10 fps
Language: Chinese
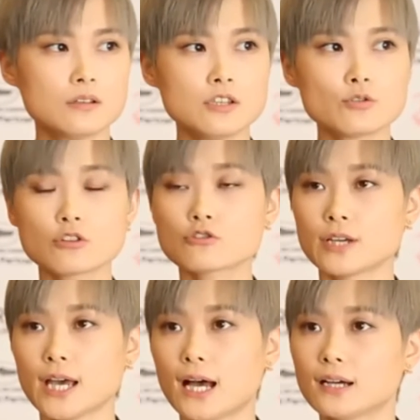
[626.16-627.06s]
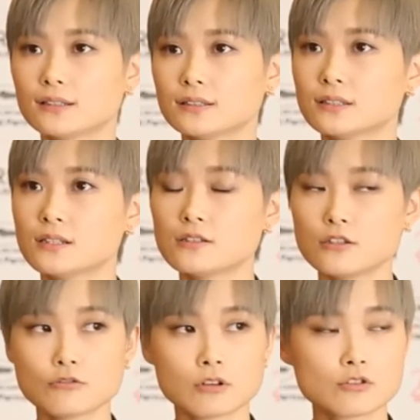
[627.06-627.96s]
卸妆水啊，
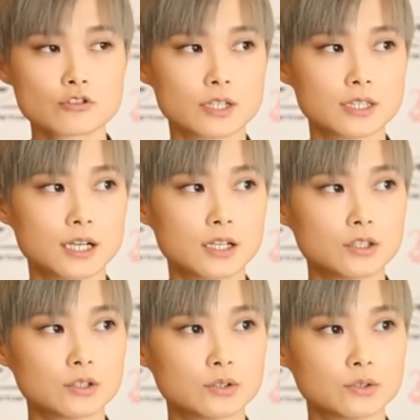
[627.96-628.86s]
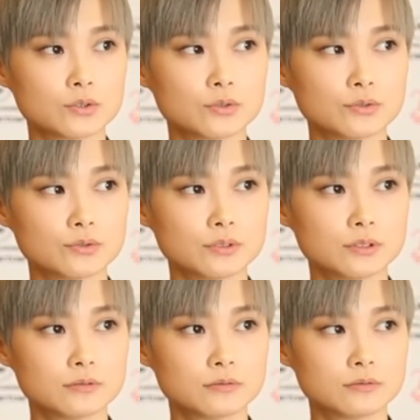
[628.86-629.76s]
卸妆水，然后
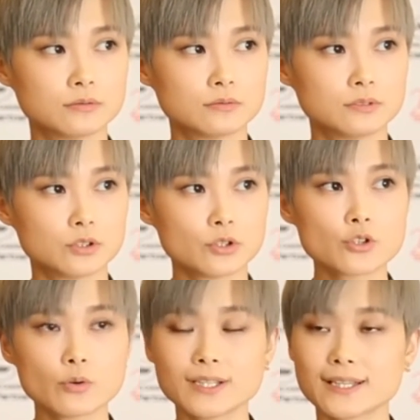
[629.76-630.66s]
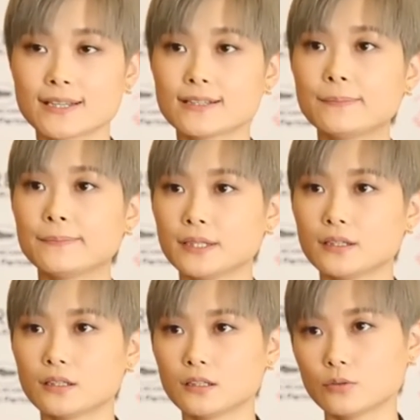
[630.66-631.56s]
有的时候会带眼线
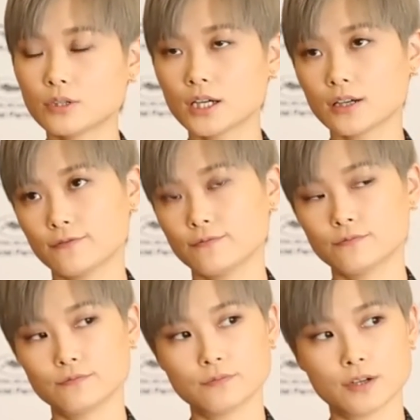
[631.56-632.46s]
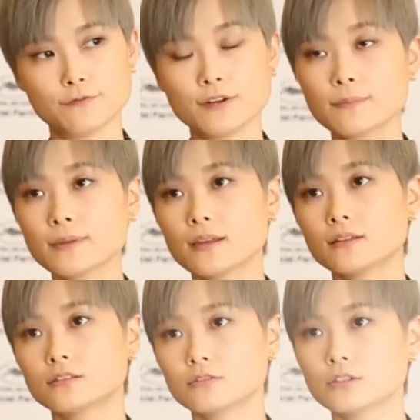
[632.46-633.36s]
笔，因为很很方便。